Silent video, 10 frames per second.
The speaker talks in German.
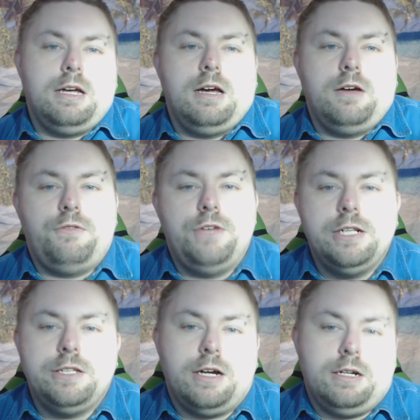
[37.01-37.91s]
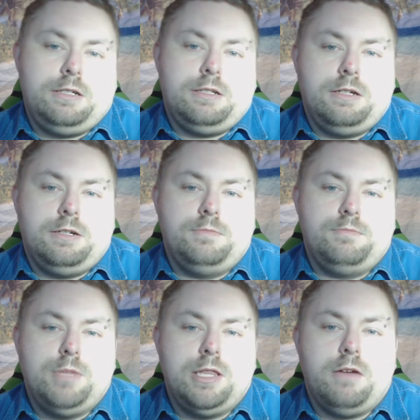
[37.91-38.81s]
Äh, vielen Dank,
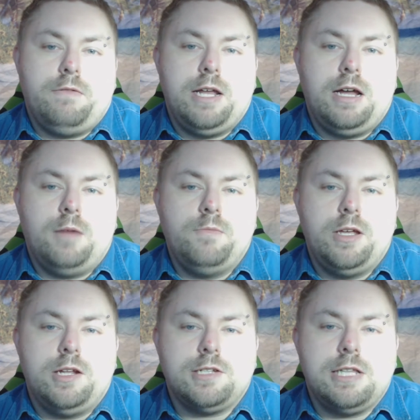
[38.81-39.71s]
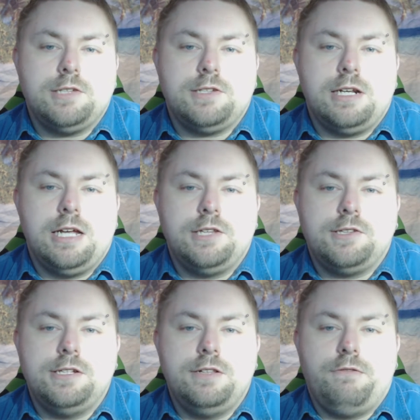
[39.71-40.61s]
ähm, mittlerweile haben wir das letzte
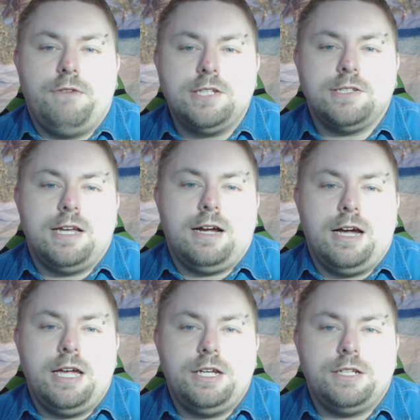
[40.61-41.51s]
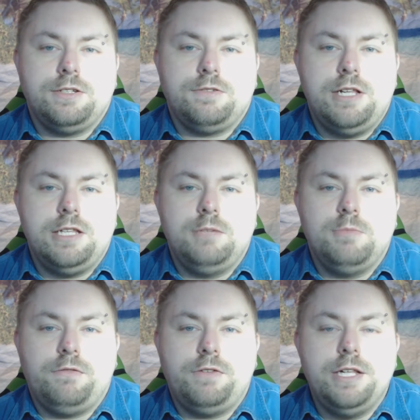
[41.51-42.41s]
kleine Ziel fast erreicht, es fehlt
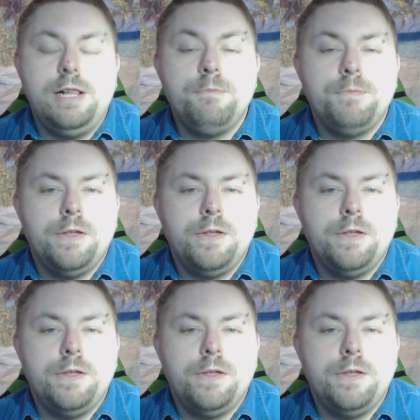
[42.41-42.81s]
nicht mehr viel.